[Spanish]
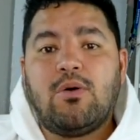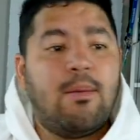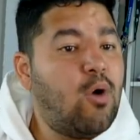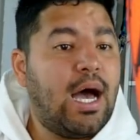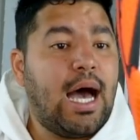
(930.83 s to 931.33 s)

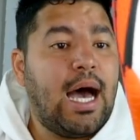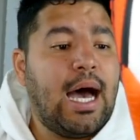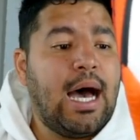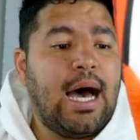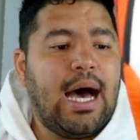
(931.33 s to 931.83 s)
Vamos
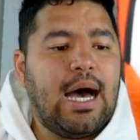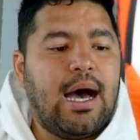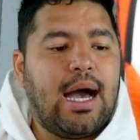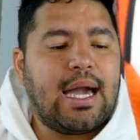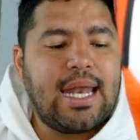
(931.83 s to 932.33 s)

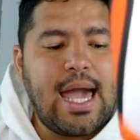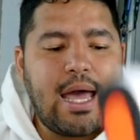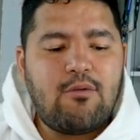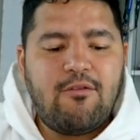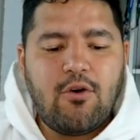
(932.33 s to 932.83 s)
a,
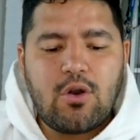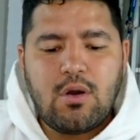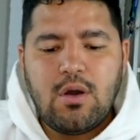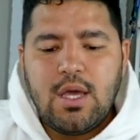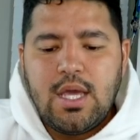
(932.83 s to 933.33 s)
crear un foro
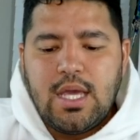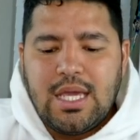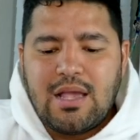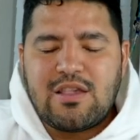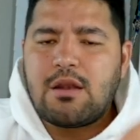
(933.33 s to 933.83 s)

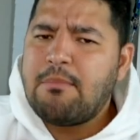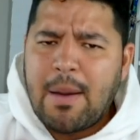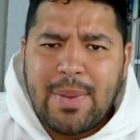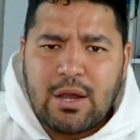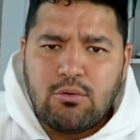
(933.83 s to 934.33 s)
y hacer más
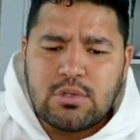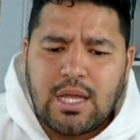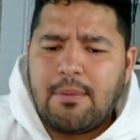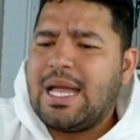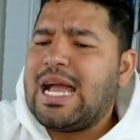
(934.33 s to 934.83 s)

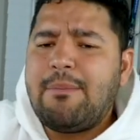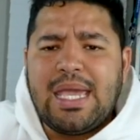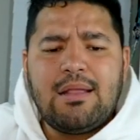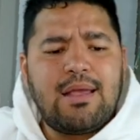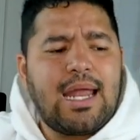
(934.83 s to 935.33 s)
preguntas. Vayan a mi
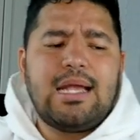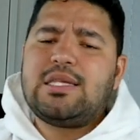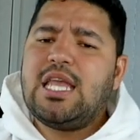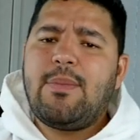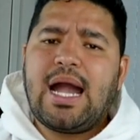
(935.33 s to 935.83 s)
Instagram, él
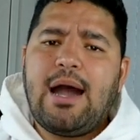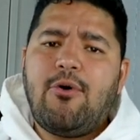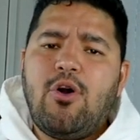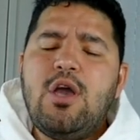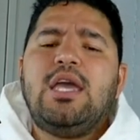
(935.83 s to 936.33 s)
se llama
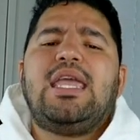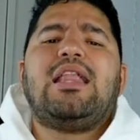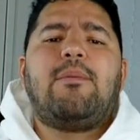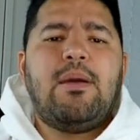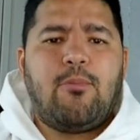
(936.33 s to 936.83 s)
Gabo, ahí
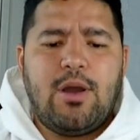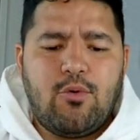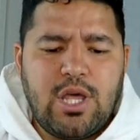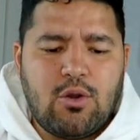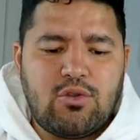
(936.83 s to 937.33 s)
también
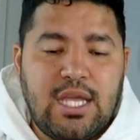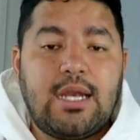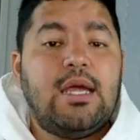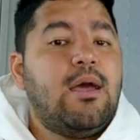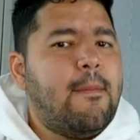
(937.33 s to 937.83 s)
podemos discutir.